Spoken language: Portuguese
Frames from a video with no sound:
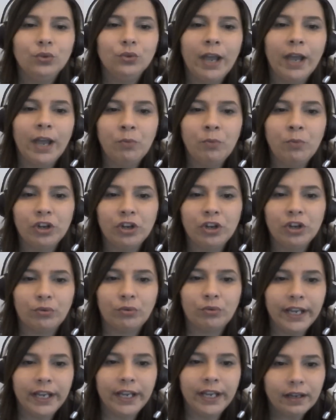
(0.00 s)
do Airbook
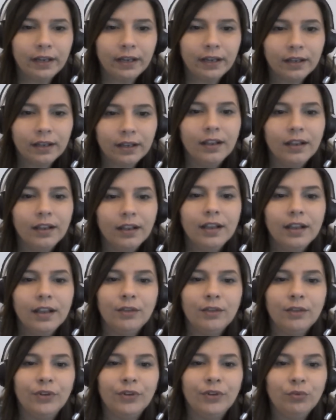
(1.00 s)
Creek,
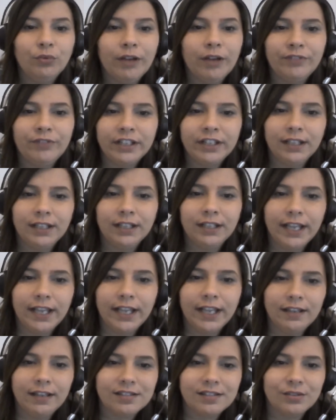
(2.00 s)
que foi no
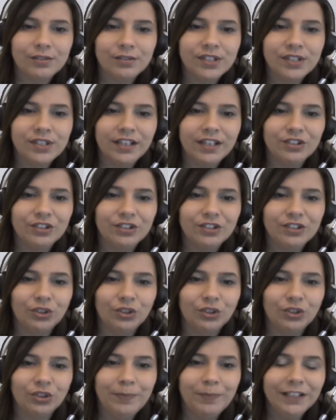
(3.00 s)
Everglades, ou seja, no
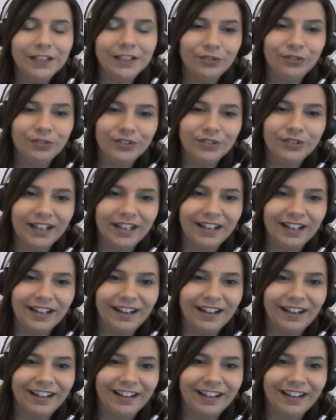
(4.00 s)
pântano
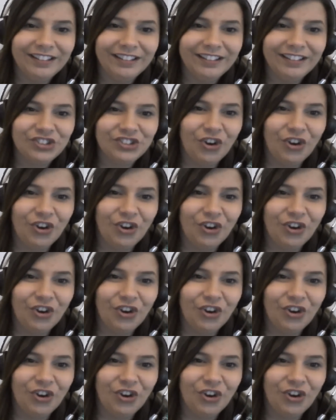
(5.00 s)
da, de